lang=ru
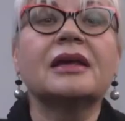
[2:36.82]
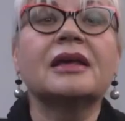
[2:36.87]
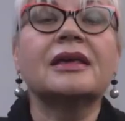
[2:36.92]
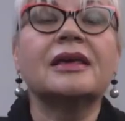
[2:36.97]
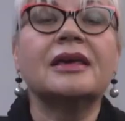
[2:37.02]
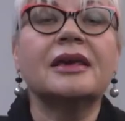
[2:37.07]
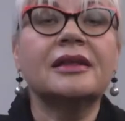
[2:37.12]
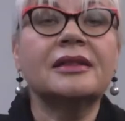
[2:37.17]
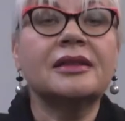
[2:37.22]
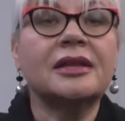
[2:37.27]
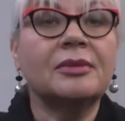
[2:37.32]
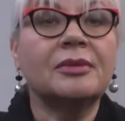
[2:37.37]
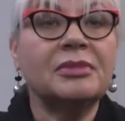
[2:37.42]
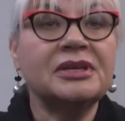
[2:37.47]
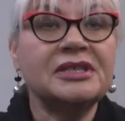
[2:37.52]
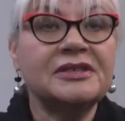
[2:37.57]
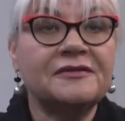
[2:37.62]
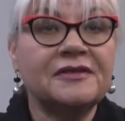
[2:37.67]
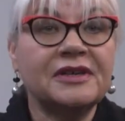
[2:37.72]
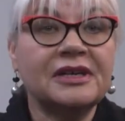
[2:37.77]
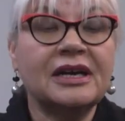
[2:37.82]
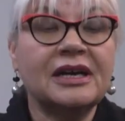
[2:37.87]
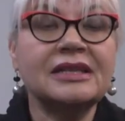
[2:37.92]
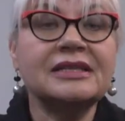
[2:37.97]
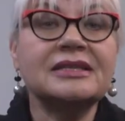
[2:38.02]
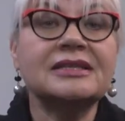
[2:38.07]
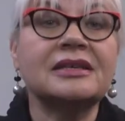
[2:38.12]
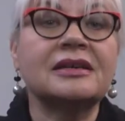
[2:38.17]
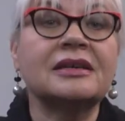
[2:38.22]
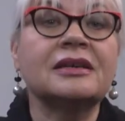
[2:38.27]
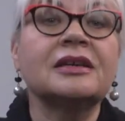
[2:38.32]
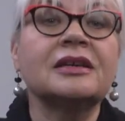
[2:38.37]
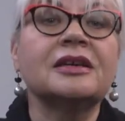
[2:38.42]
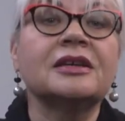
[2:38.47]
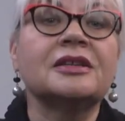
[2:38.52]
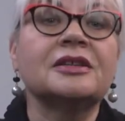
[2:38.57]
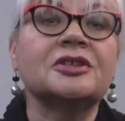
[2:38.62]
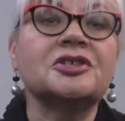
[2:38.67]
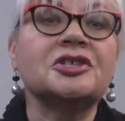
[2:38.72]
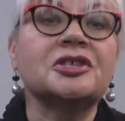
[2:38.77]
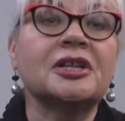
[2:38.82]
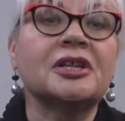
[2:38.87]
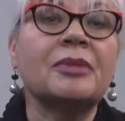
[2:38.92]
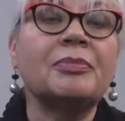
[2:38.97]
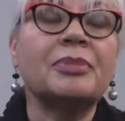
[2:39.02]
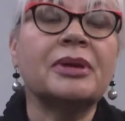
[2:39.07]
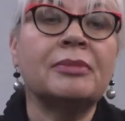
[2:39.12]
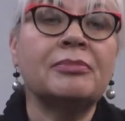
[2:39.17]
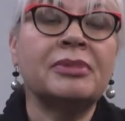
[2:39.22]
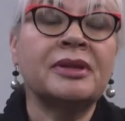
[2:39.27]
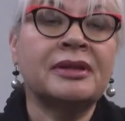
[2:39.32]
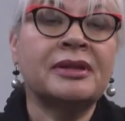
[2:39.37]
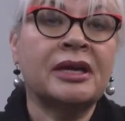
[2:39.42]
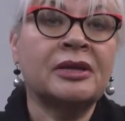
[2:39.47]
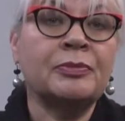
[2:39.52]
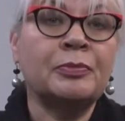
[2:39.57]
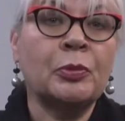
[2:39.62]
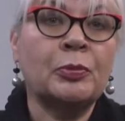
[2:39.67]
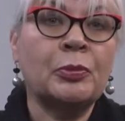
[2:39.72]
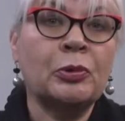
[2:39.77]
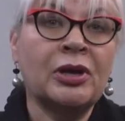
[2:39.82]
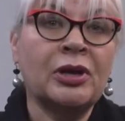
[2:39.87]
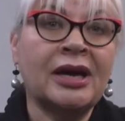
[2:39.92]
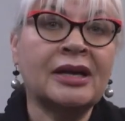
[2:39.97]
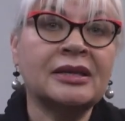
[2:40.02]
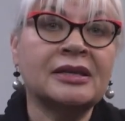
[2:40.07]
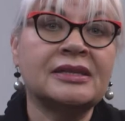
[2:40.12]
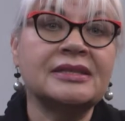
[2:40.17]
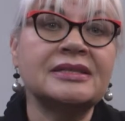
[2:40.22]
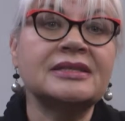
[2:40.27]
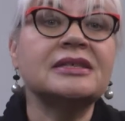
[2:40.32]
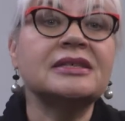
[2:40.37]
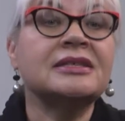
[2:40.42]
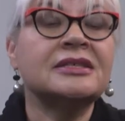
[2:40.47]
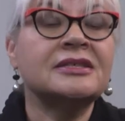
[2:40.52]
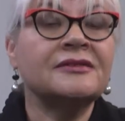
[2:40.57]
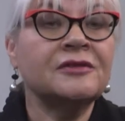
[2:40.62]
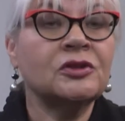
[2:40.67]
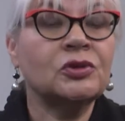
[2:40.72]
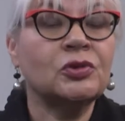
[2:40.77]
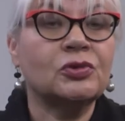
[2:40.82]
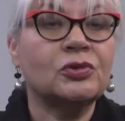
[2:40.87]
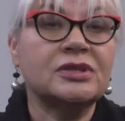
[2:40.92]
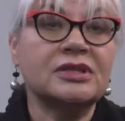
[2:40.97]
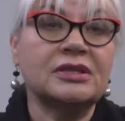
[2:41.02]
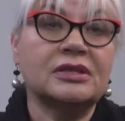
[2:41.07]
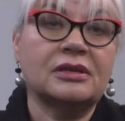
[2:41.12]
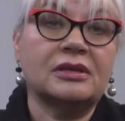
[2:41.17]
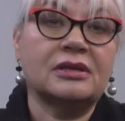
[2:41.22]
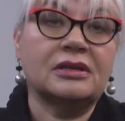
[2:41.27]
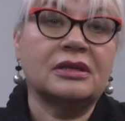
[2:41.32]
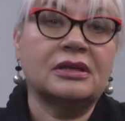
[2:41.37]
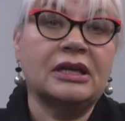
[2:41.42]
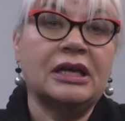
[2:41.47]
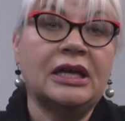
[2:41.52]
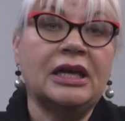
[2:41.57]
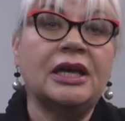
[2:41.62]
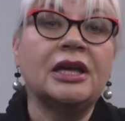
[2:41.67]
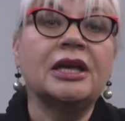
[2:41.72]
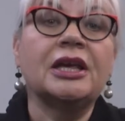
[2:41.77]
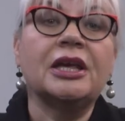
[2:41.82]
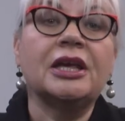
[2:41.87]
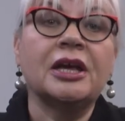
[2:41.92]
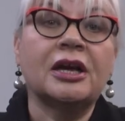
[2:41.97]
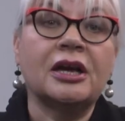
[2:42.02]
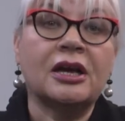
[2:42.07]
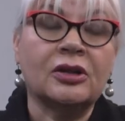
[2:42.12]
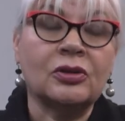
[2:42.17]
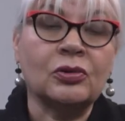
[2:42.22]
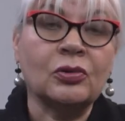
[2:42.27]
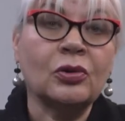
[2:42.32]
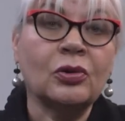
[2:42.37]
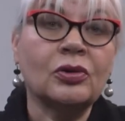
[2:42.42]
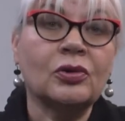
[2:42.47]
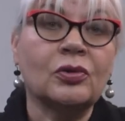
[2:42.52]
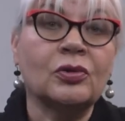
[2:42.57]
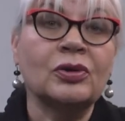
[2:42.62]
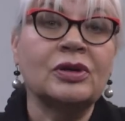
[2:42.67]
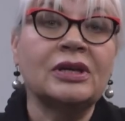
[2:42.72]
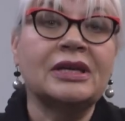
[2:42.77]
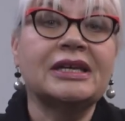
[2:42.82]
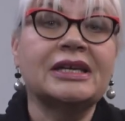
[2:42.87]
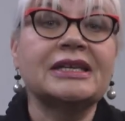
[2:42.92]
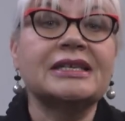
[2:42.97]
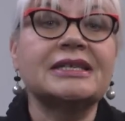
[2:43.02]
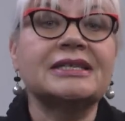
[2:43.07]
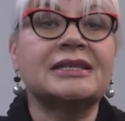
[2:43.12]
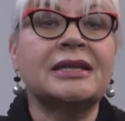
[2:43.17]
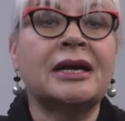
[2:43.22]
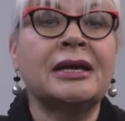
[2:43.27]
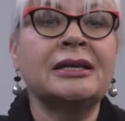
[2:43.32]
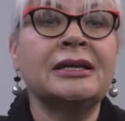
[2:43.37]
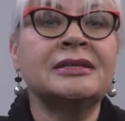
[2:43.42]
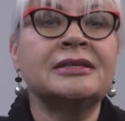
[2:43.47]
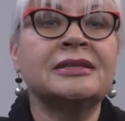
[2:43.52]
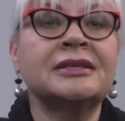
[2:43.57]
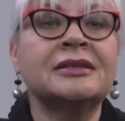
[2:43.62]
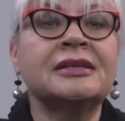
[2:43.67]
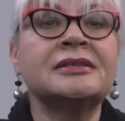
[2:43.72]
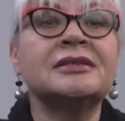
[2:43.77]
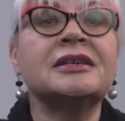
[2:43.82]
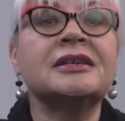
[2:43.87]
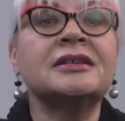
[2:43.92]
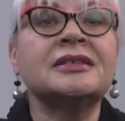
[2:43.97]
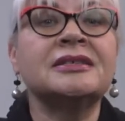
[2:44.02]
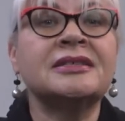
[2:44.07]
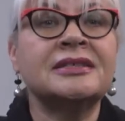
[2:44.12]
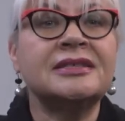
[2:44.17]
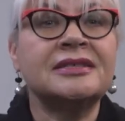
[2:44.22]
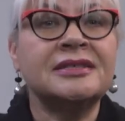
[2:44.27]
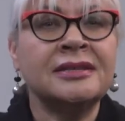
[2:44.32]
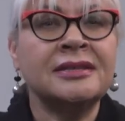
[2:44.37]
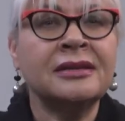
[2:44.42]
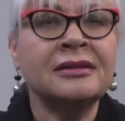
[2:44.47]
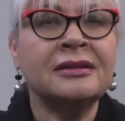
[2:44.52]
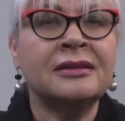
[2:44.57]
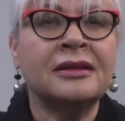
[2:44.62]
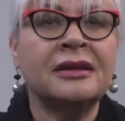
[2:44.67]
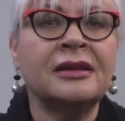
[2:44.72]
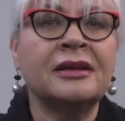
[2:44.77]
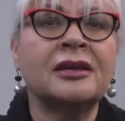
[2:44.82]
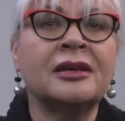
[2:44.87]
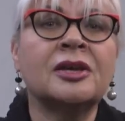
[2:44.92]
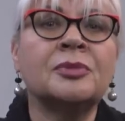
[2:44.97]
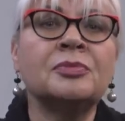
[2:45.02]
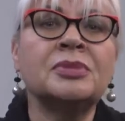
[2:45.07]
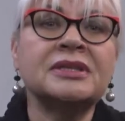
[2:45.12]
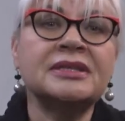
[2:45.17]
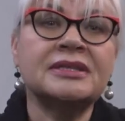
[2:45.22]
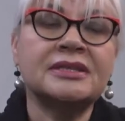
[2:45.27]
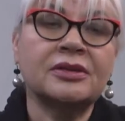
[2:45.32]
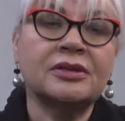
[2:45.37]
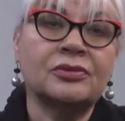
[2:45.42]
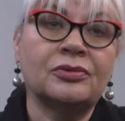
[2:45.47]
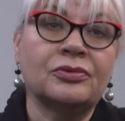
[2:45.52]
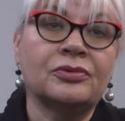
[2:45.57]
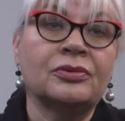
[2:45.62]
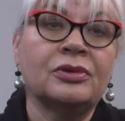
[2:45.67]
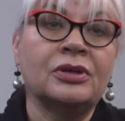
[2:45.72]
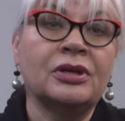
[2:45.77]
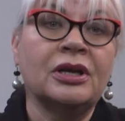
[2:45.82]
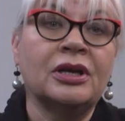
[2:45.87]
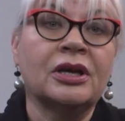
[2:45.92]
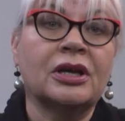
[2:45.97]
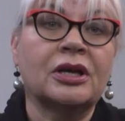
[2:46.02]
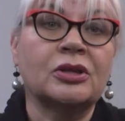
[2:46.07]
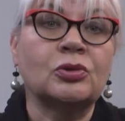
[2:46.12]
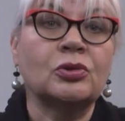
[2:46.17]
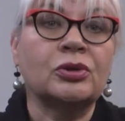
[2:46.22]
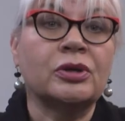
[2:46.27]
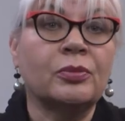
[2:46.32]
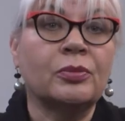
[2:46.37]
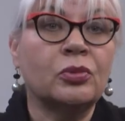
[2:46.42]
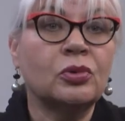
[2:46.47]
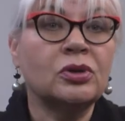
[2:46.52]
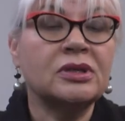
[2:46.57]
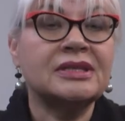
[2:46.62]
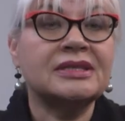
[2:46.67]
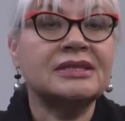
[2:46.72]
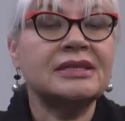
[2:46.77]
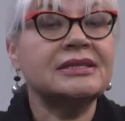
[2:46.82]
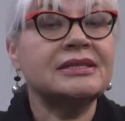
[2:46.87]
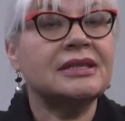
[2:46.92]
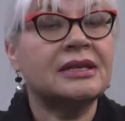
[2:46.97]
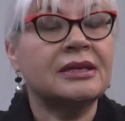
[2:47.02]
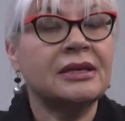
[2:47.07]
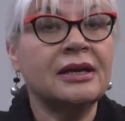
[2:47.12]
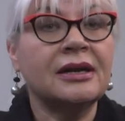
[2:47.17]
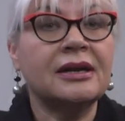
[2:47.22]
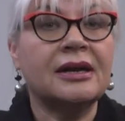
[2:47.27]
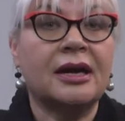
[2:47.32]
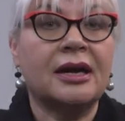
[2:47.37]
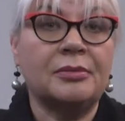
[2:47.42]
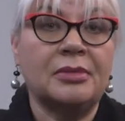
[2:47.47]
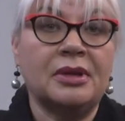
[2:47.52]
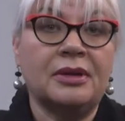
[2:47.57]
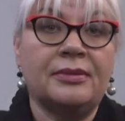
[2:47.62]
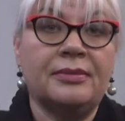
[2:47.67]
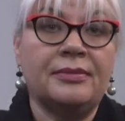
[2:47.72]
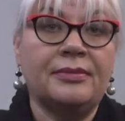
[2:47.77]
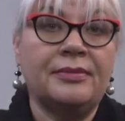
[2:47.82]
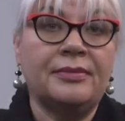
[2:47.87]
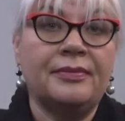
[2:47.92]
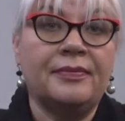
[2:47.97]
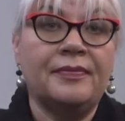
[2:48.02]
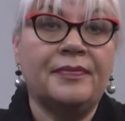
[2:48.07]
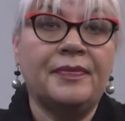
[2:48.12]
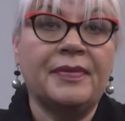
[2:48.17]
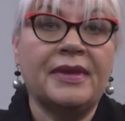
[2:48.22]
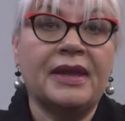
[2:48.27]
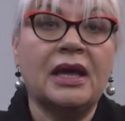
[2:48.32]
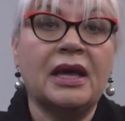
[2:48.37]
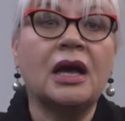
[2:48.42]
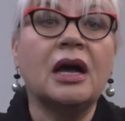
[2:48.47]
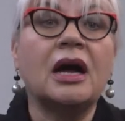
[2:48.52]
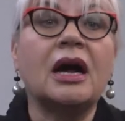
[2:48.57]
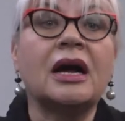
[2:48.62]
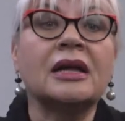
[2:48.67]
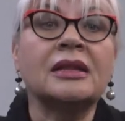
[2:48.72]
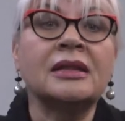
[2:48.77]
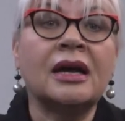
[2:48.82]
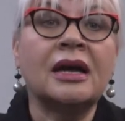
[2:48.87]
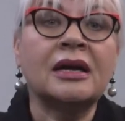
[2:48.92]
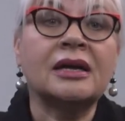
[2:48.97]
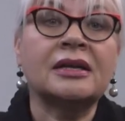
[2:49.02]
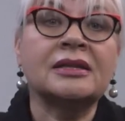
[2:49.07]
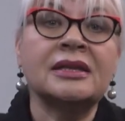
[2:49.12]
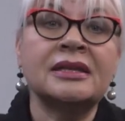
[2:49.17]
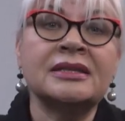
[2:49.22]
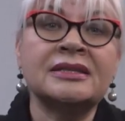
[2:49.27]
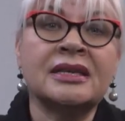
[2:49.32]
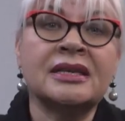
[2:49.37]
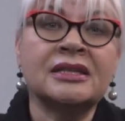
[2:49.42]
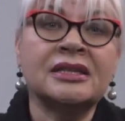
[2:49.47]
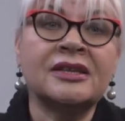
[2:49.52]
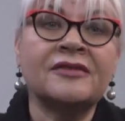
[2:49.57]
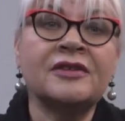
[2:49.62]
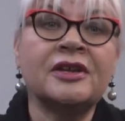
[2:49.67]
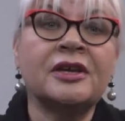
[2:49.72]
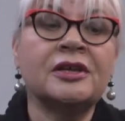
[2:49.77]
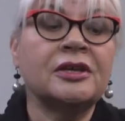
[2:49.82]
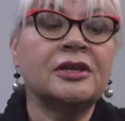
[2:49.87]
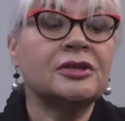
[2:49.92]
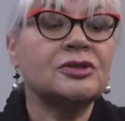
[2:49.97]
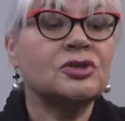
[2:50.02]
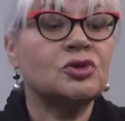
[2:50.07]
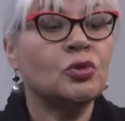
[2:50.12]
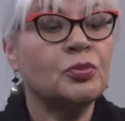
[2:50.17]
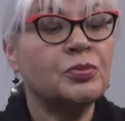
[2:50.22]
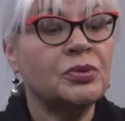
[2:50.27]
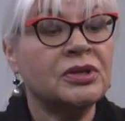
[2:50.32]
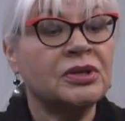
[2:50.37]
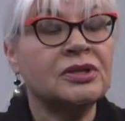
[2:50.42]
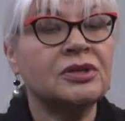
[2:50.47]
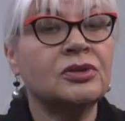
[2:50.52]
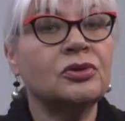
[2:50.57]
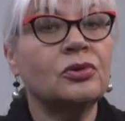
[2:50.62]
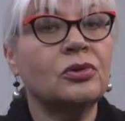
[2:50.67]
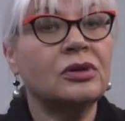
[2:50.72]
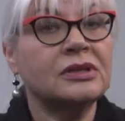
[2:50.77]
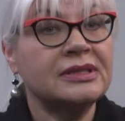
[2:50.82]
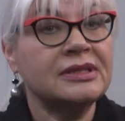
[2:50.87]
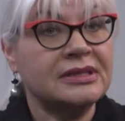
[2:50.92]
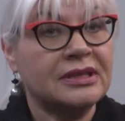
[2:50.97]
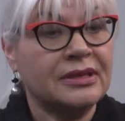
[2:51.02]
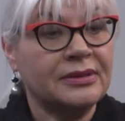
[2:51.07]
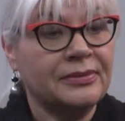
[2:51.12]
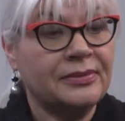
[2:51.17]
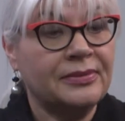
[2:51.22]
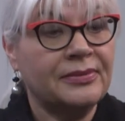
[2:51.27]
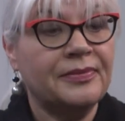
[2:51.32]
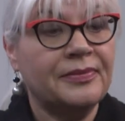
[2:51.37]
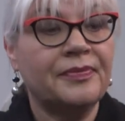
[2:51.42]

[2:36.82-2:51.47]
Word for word: Генная модификация начала приобретать популярность с 90-х, и канолу – стали делать резистентные гербициду, который борется с сорняками. Однако для изготовления супердетокса